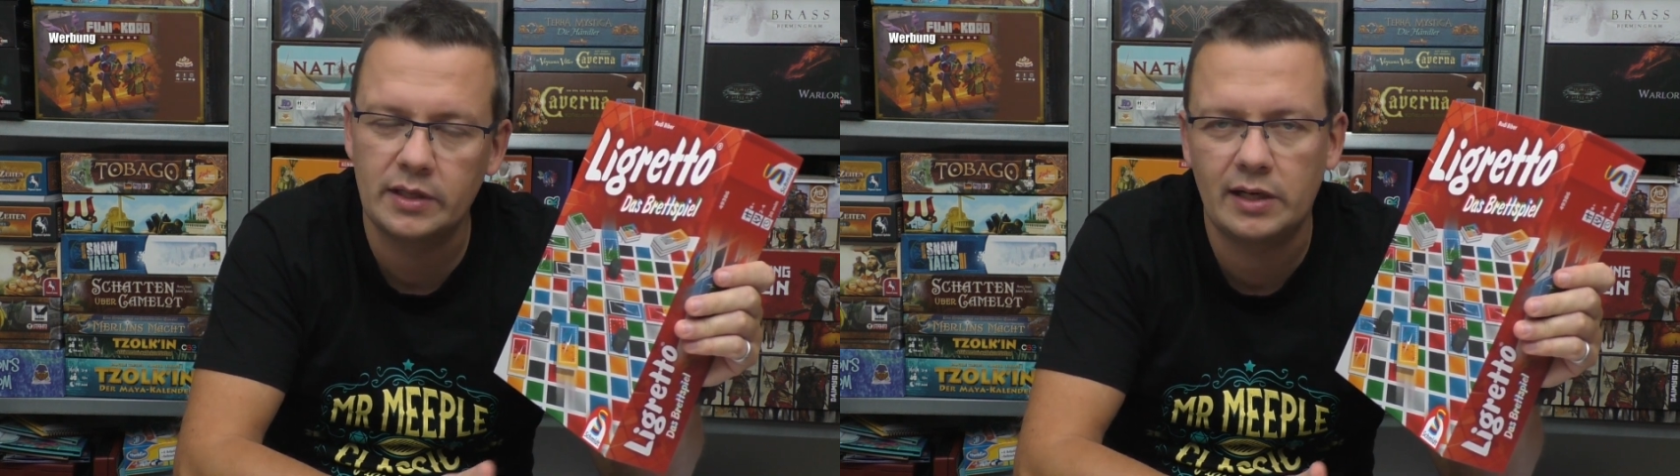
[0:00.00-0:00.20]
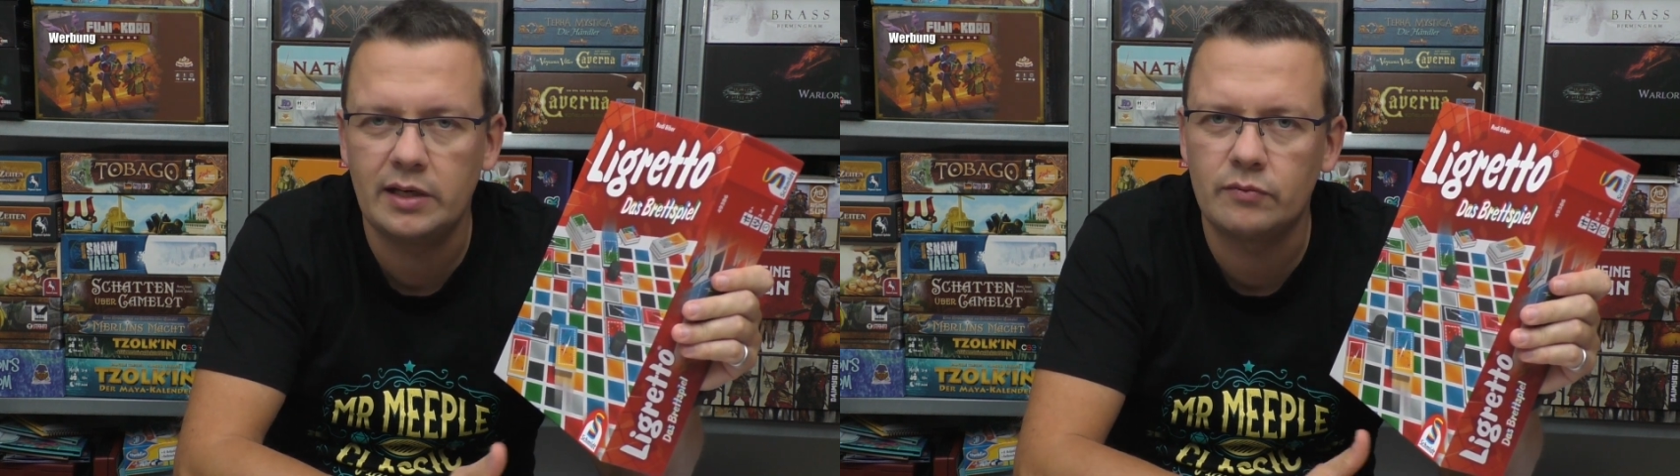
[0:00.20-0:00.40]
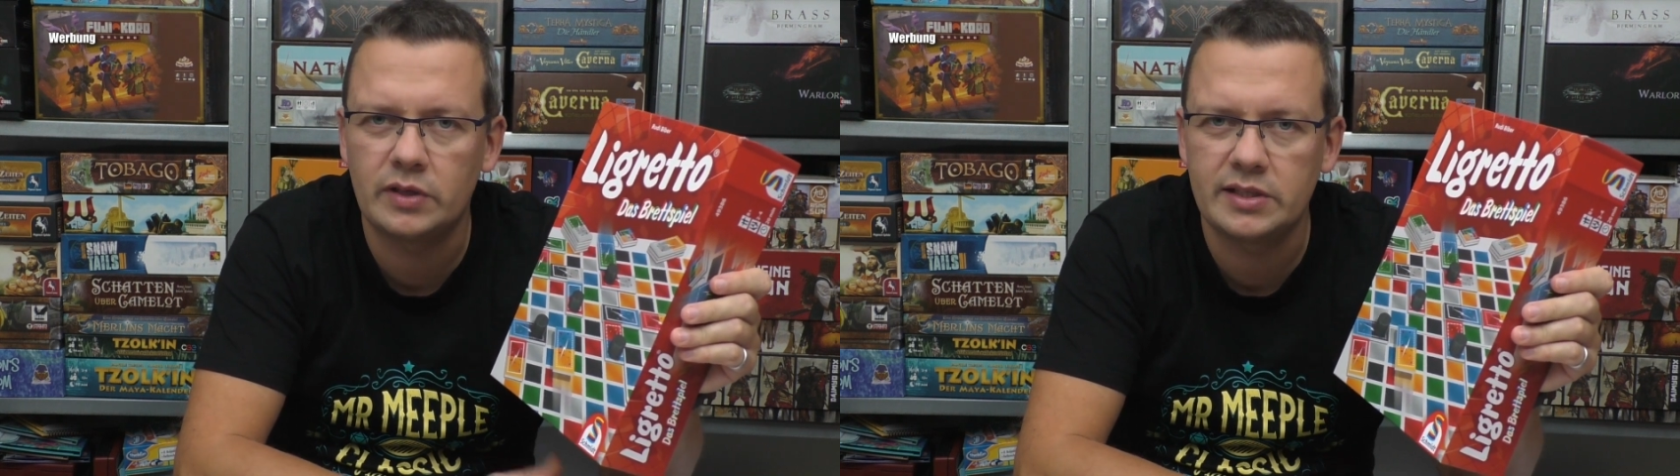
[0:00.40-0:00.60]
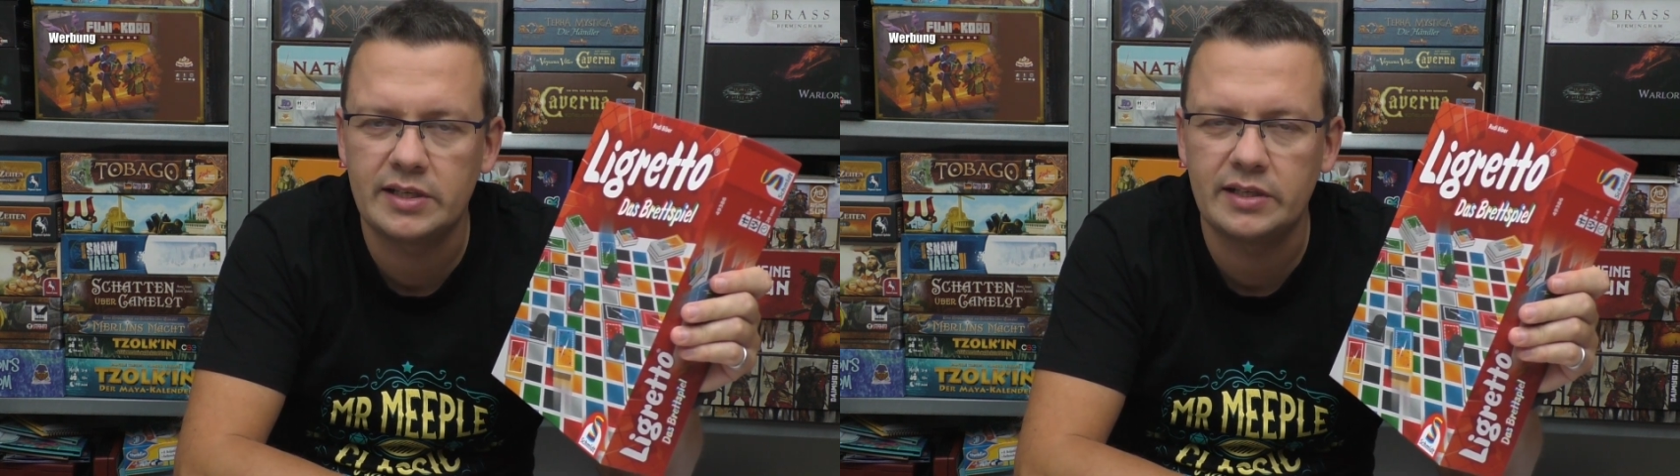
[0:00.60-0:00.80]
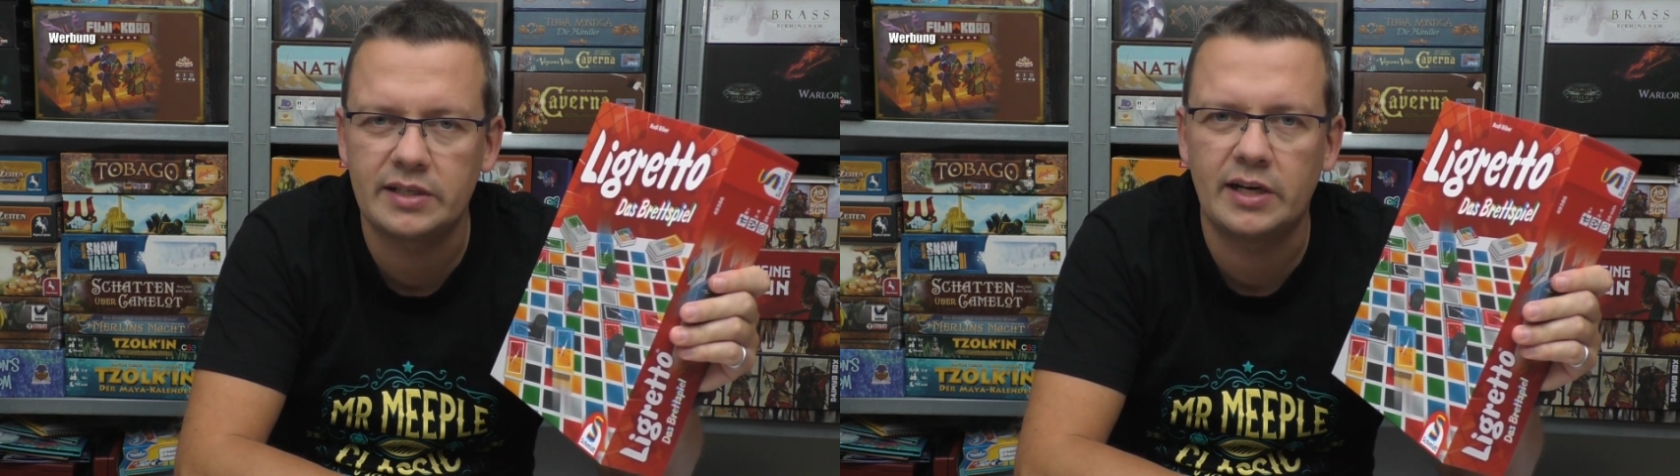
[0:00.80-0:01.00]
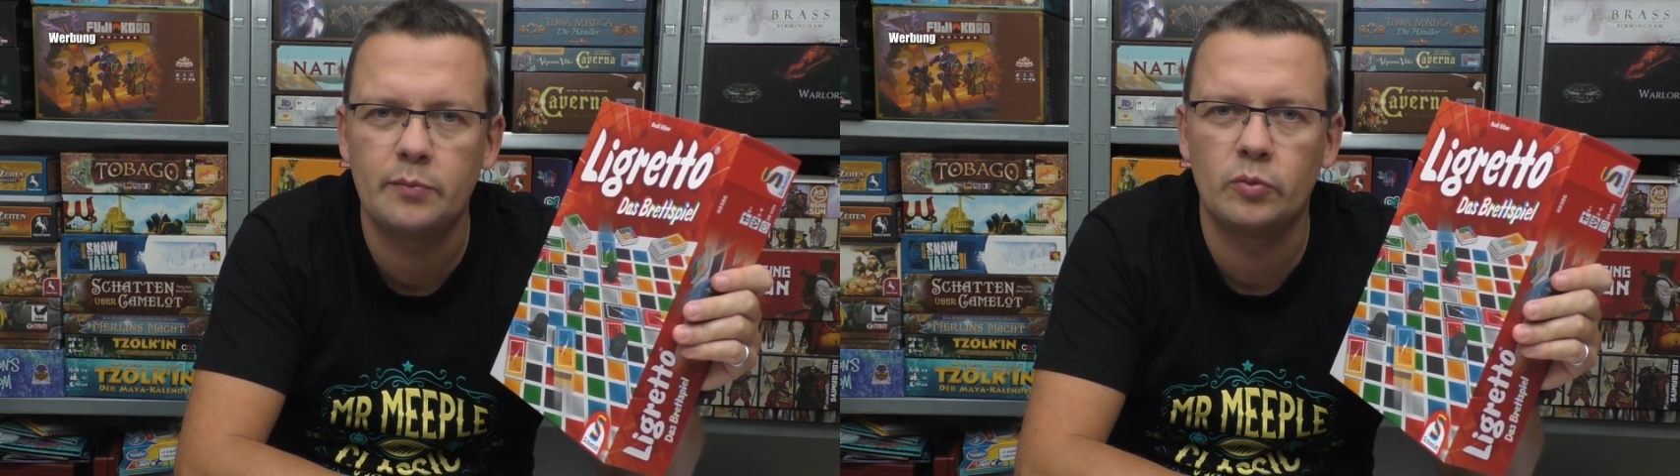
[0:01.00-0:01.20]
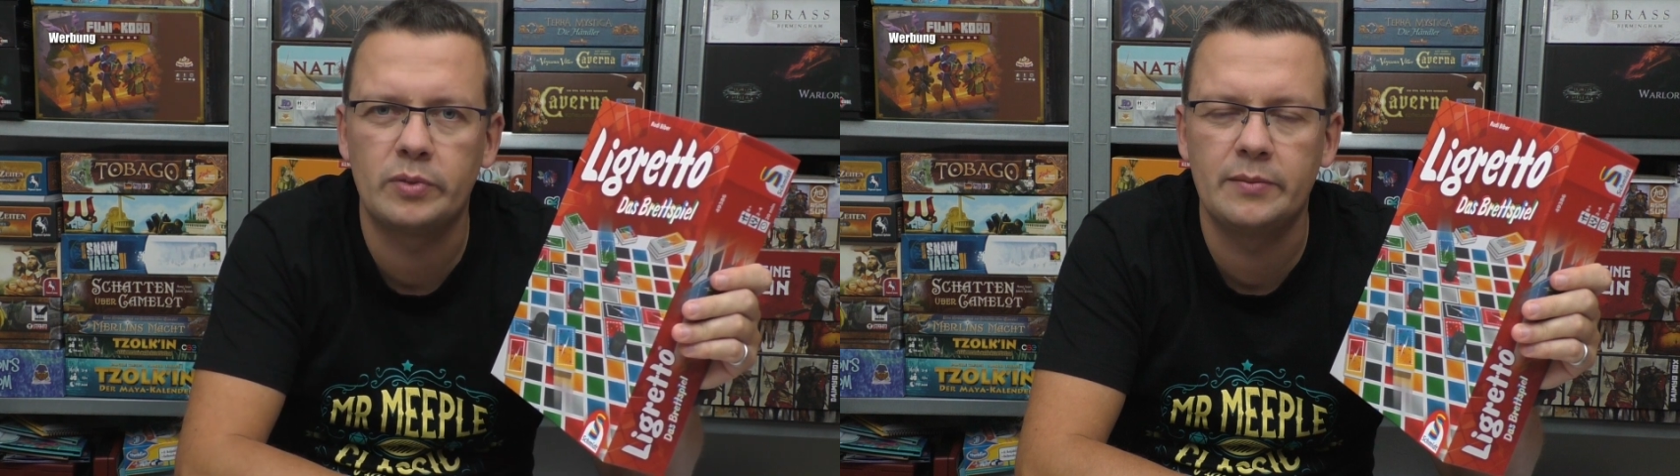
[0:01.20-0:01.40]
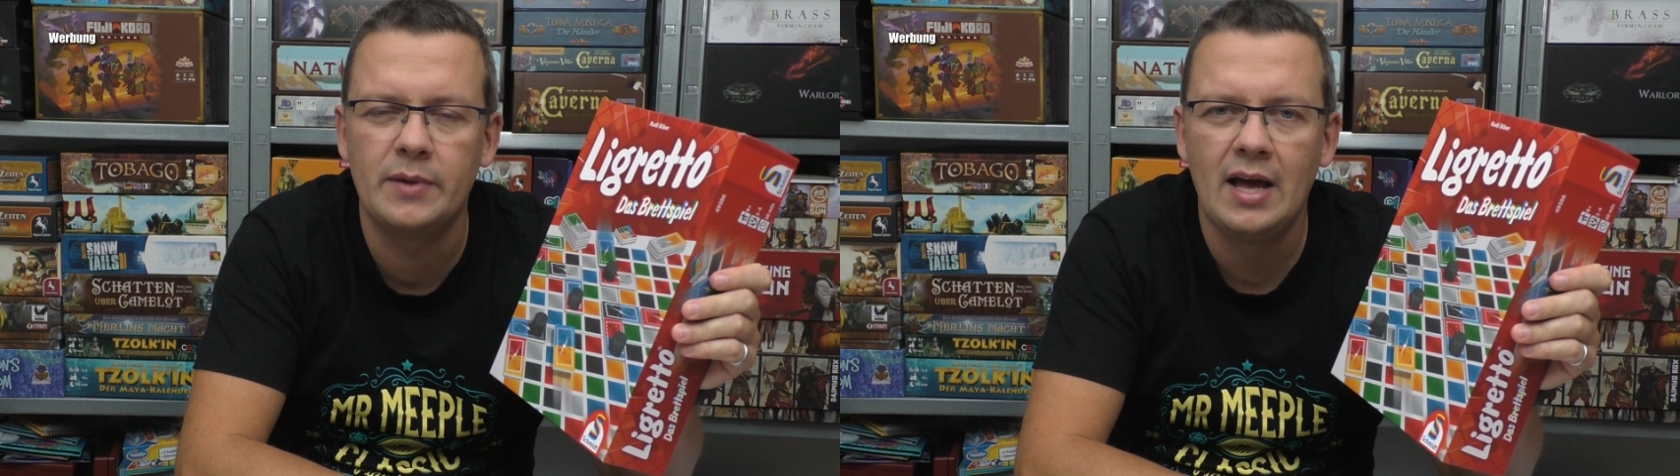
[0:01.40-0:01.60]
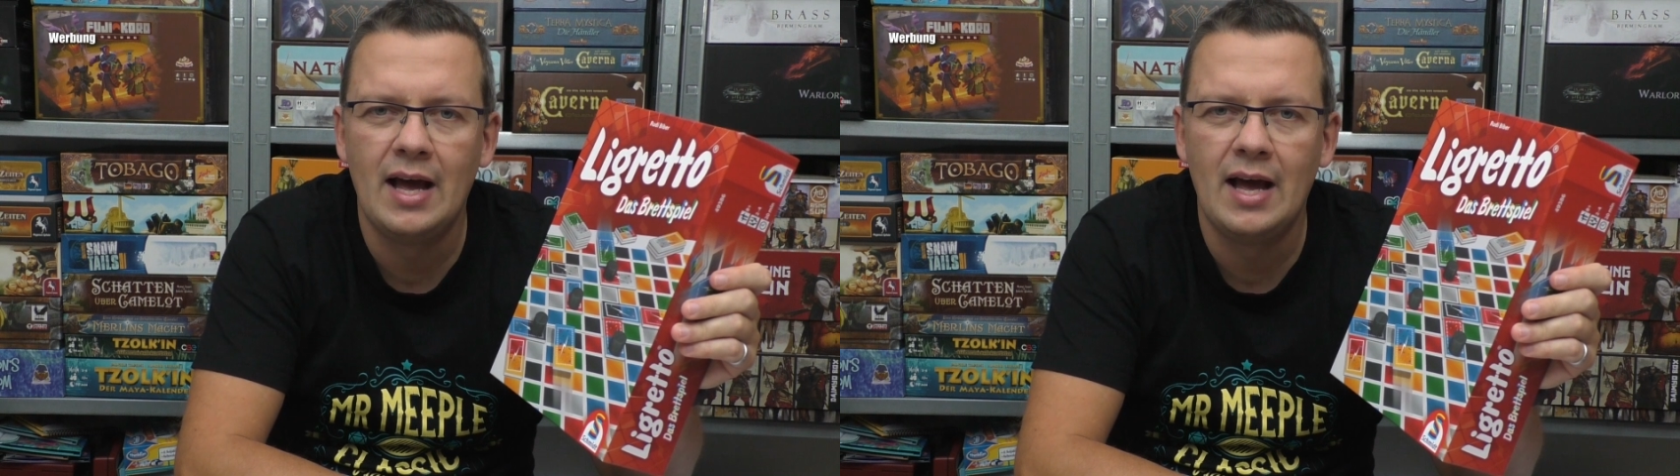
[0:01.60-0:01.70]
Erklären war jetzt, denke ich, kein Problem.